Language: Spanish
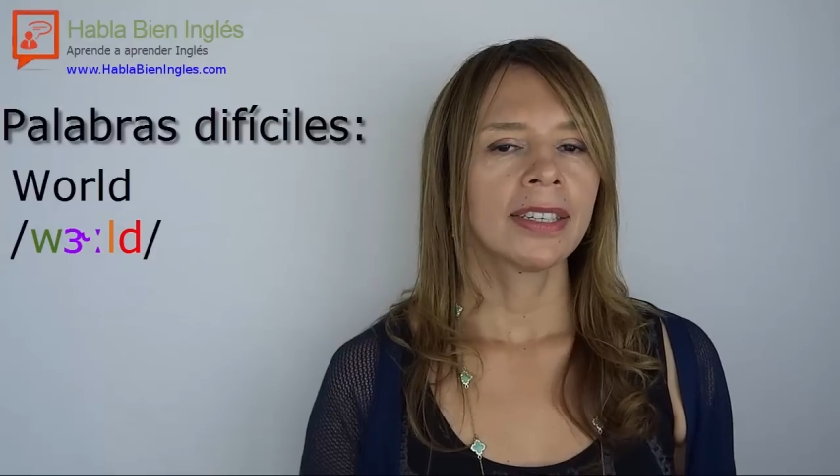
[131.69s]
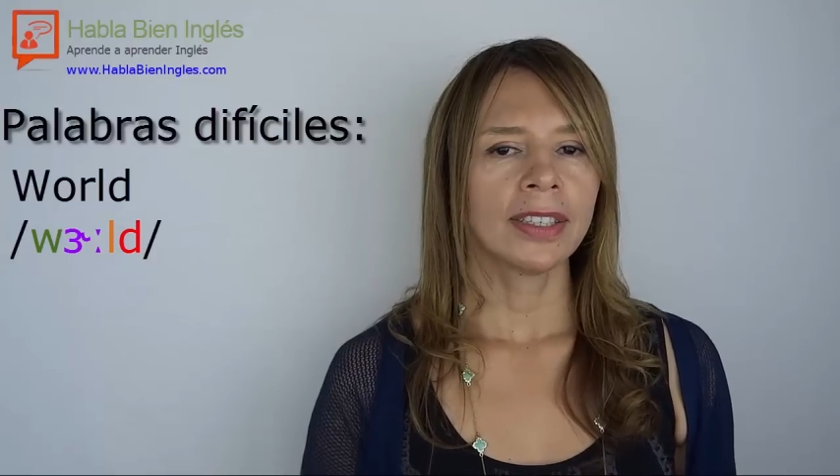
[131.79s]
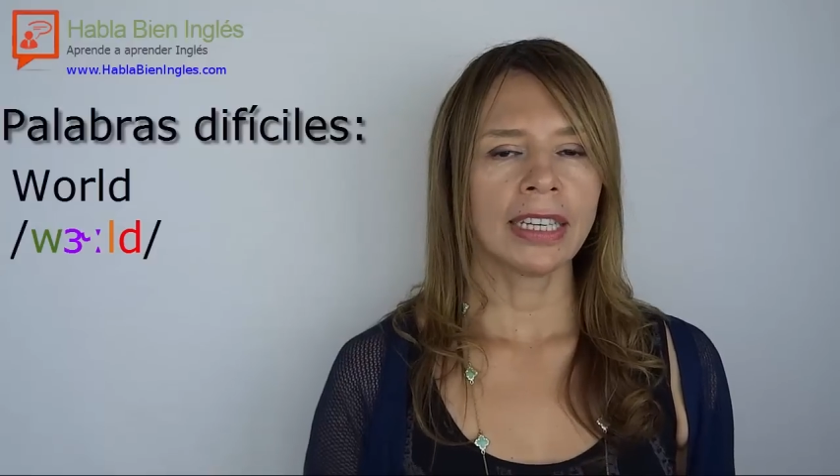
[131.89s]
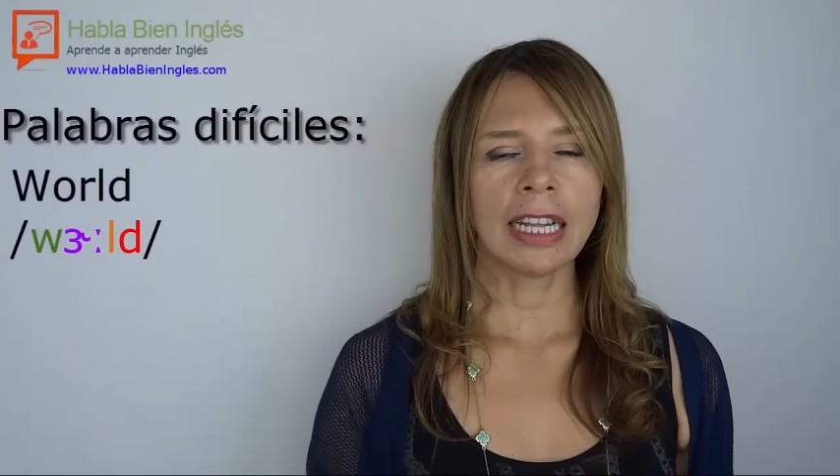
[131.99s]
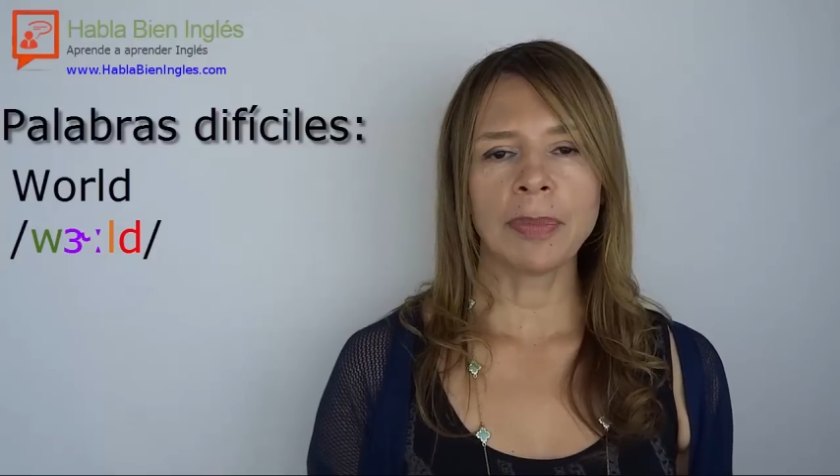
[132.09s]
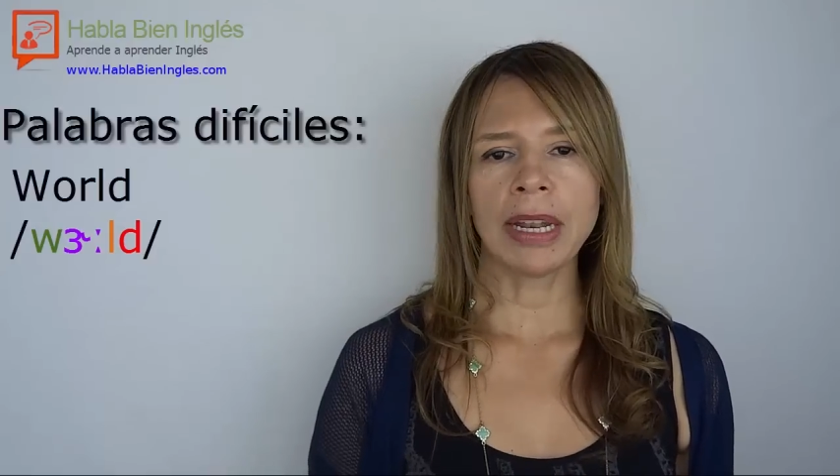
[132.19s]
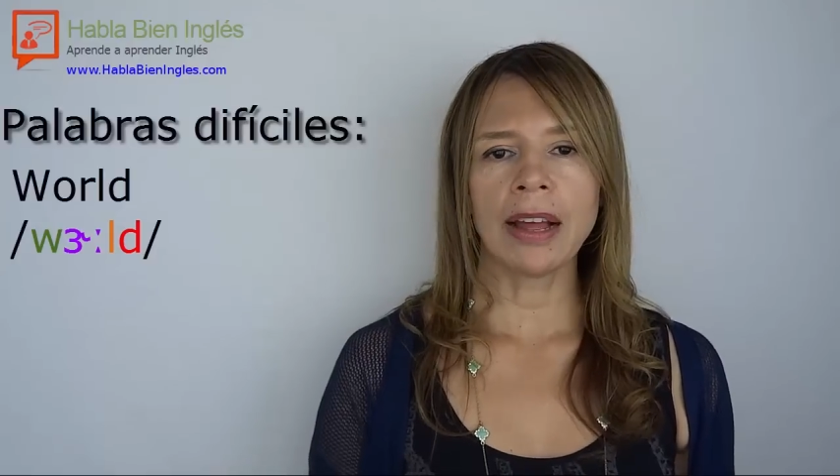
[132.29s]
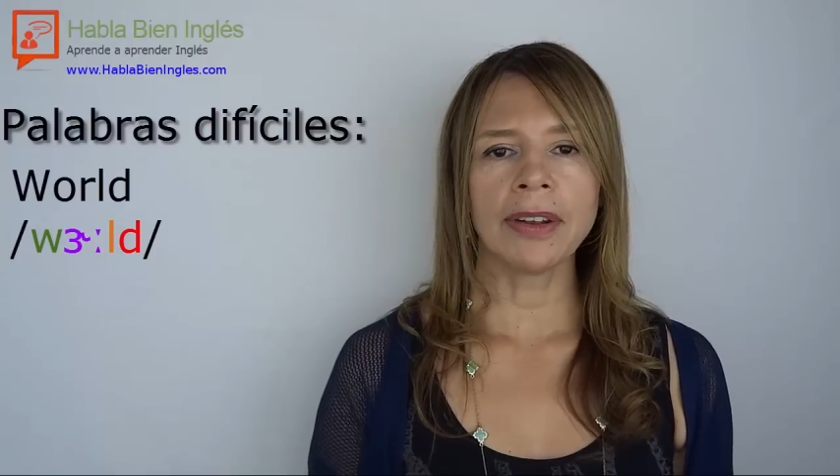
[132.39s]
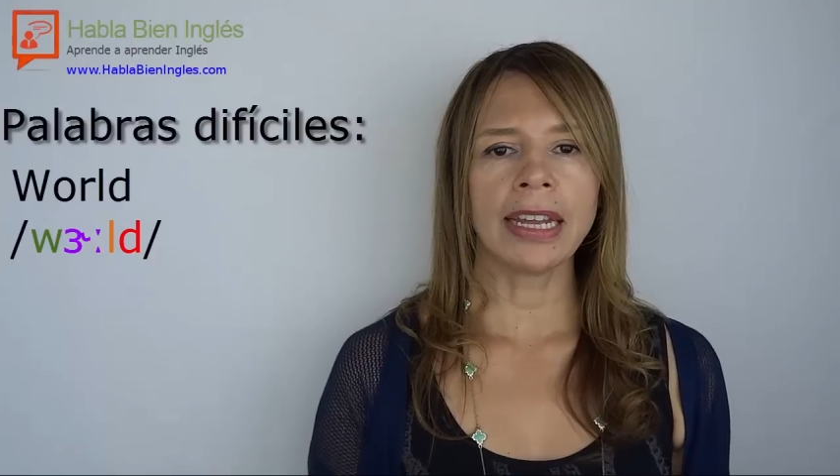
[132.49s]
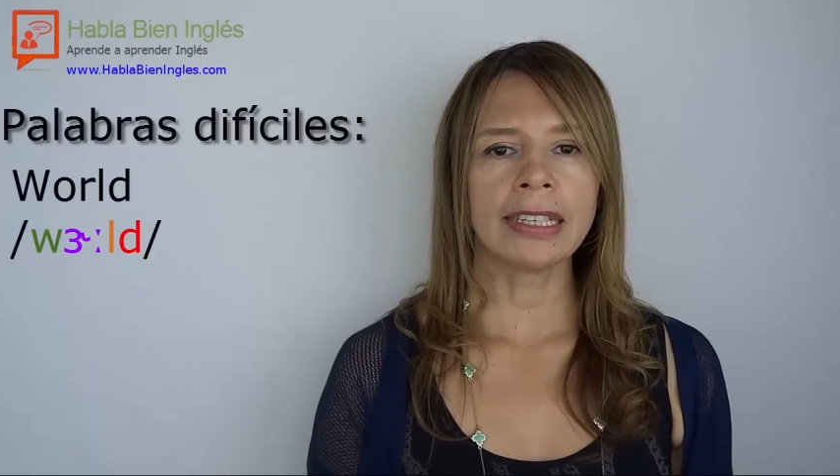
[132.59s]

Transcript: Entonces la palabra